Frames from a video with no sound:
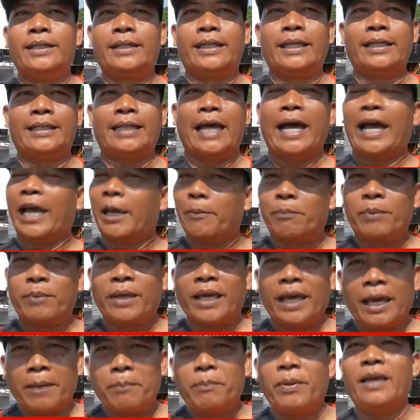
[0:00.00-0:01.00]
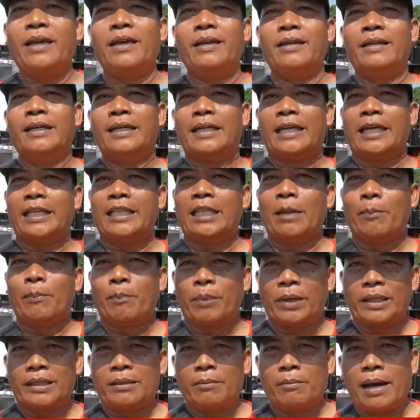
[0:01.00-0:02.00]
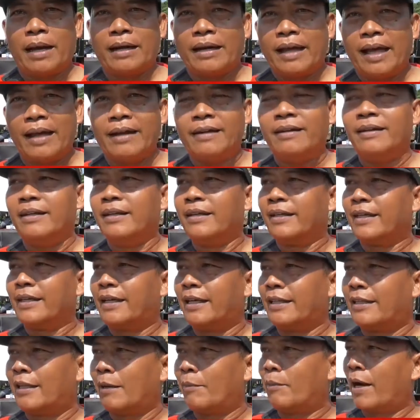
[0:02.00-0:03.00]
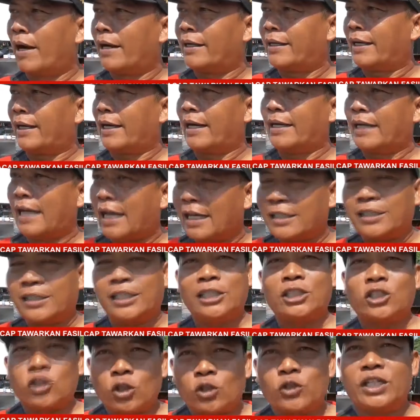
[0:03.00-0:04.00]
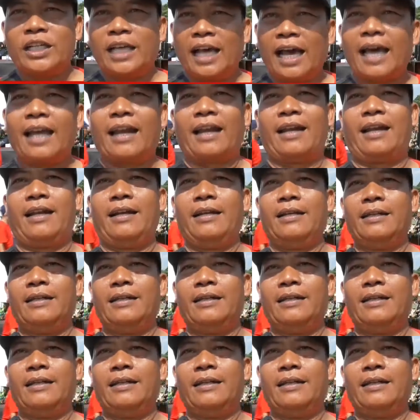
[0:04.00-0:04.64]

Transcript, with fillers: kita happy-happy, kita pertemanan, kita mengadakan aksi sosial.